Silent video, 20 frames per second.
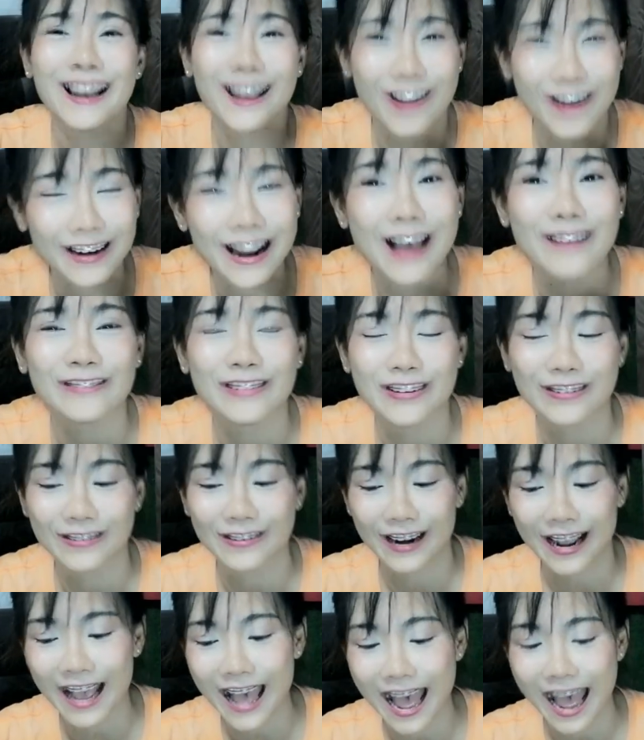ลองทำดู
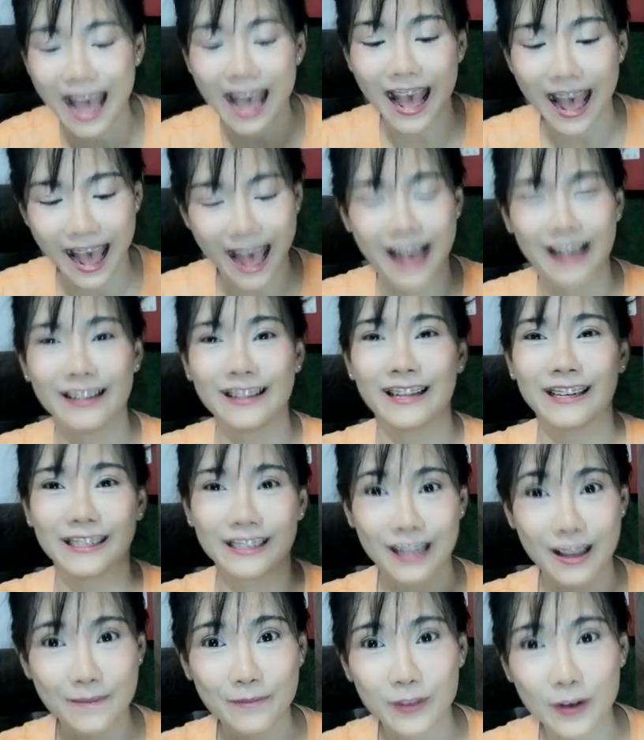นะคะค่ะ
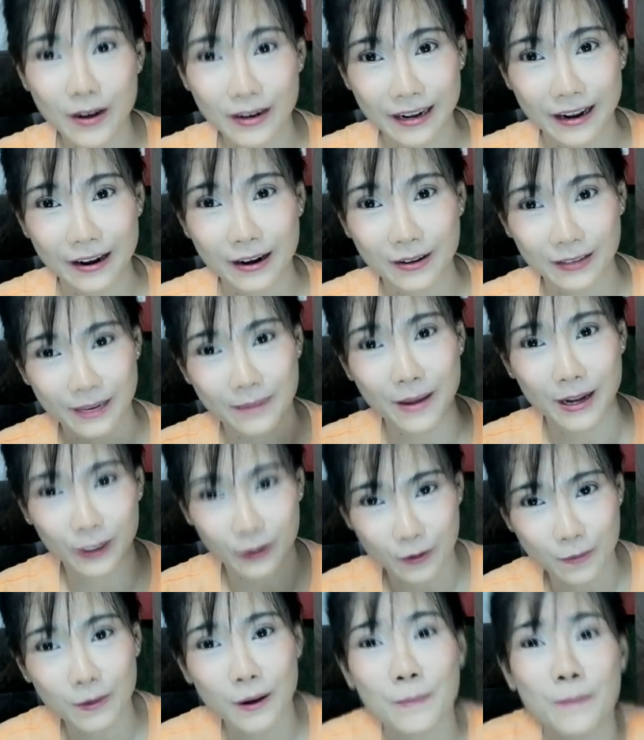เริ่มต้นเดี๋ยวเราจะมา
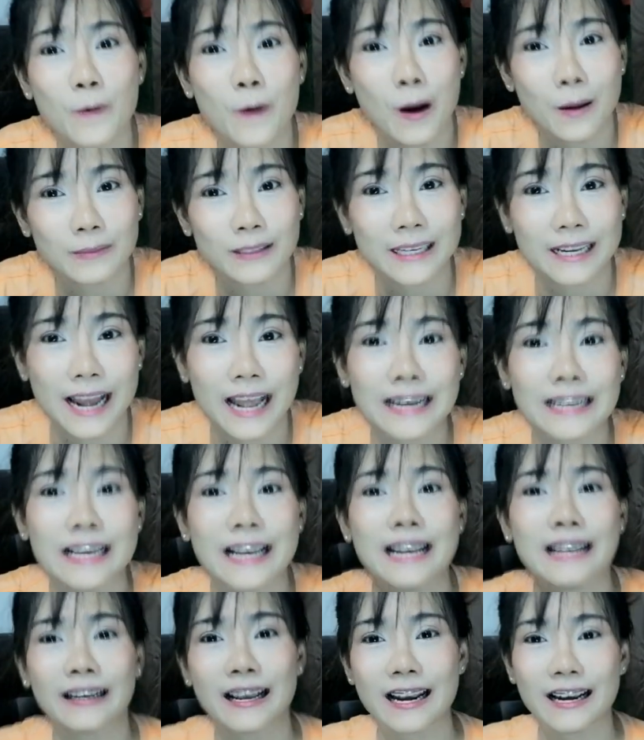ทุบกระปุกออมสินอันนี้
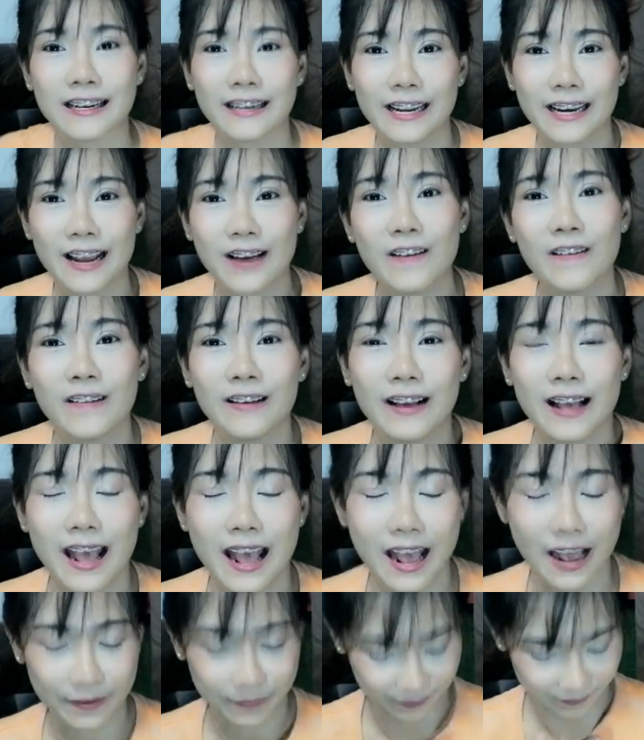กันเลยเนาะ
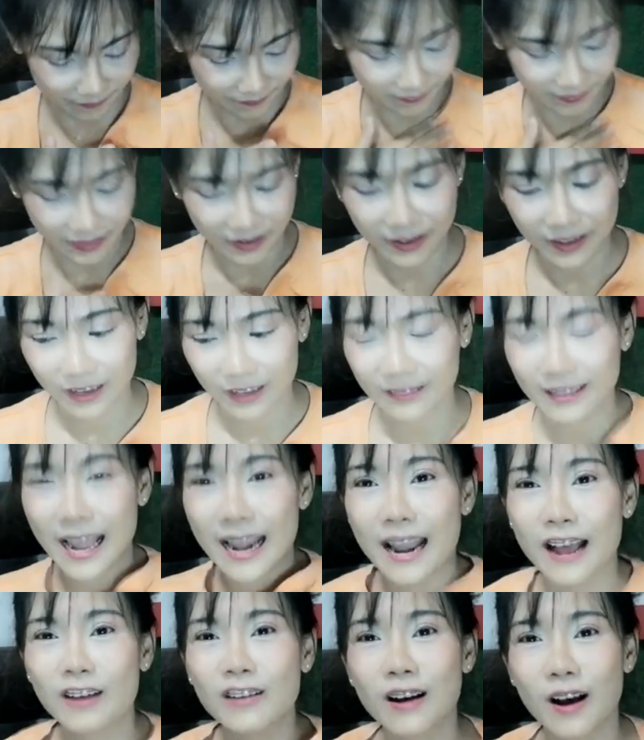อ่ะแต่
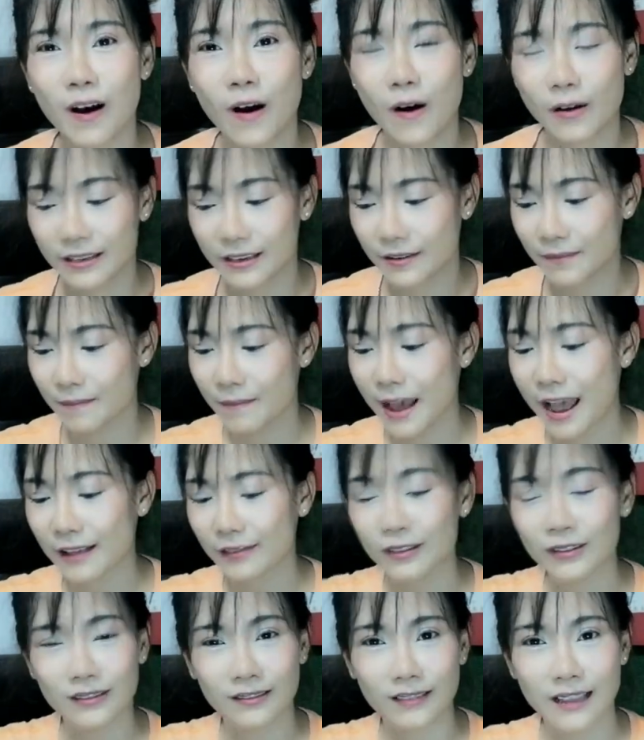แล้วเหงื่อออกเยอะมาก
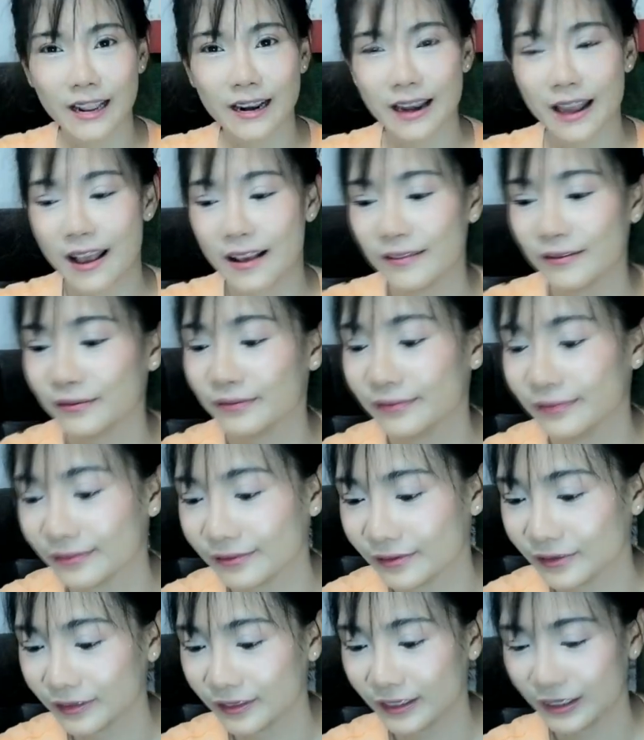ตื่นเต้นอะ
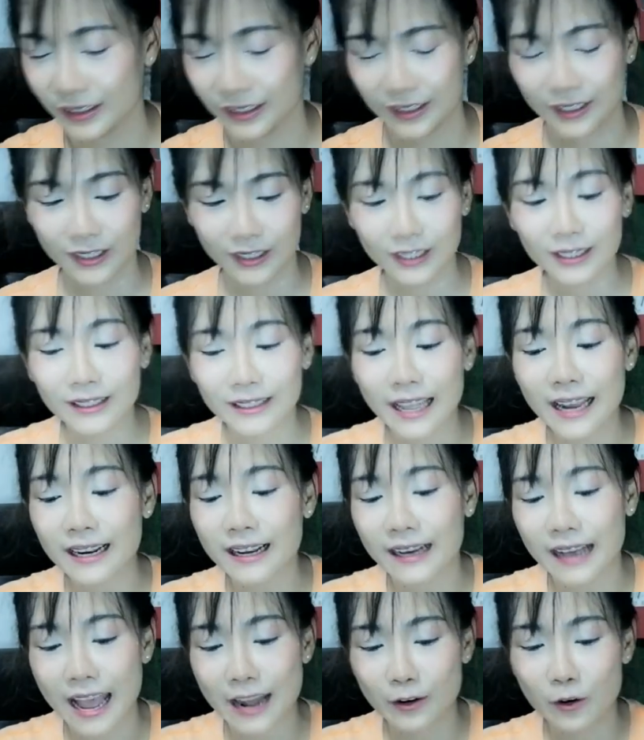ตื่นเต้น
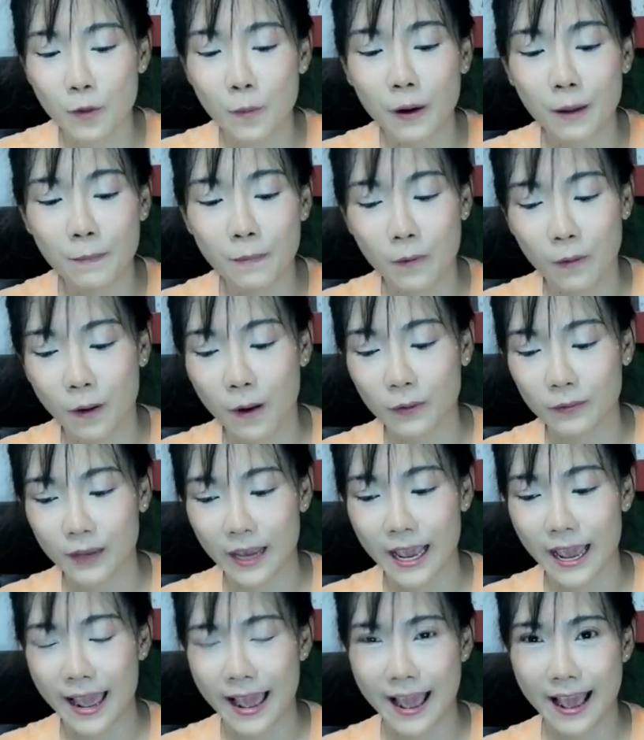กับการทุบกระปุกของตั
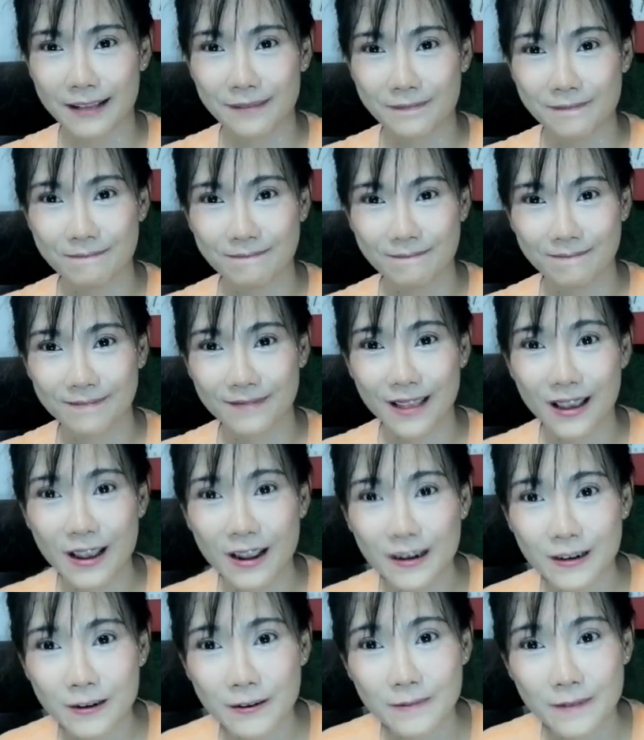วเอง
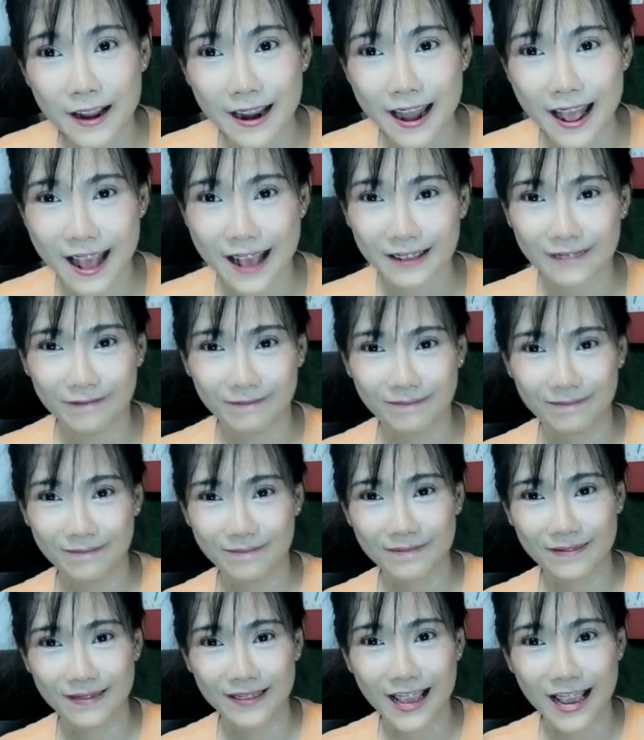ทุบแล้วนะ
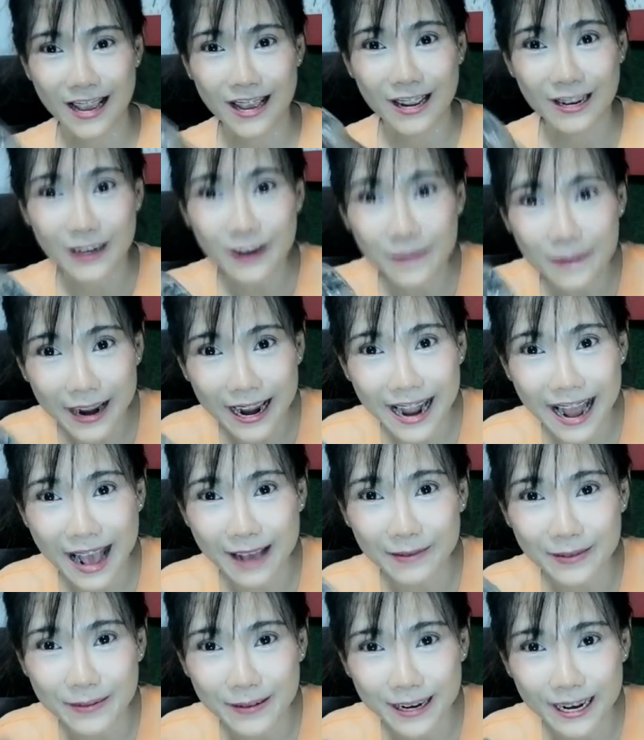ทุบแล้วนะ
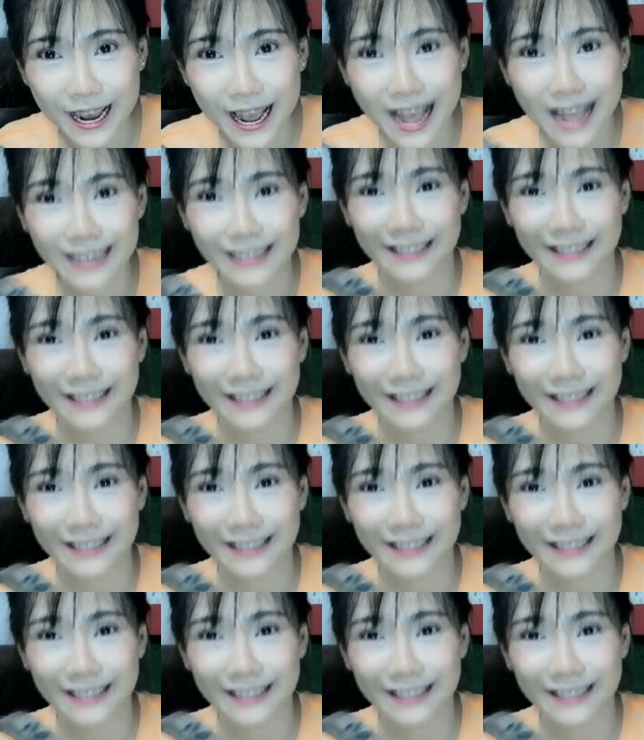เพื่อน